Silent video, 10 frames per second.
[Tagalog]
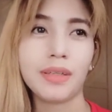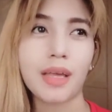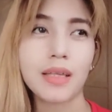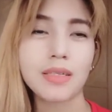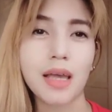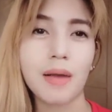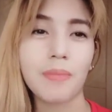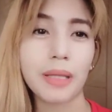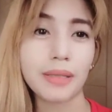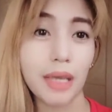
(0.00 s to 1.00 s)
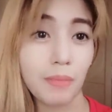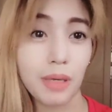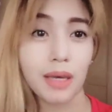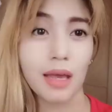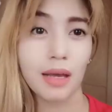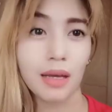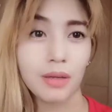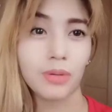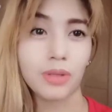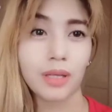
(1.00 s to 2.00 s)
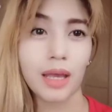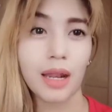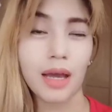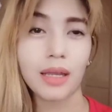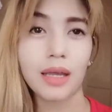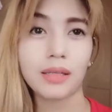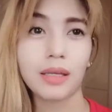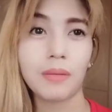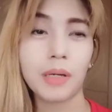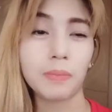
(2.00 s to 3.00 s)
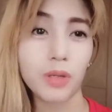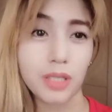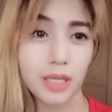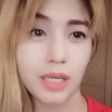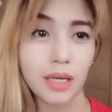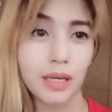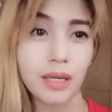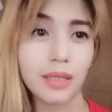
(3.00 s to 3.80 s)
dahil sa pandemic nga ngayon, kailangan nating magpursige.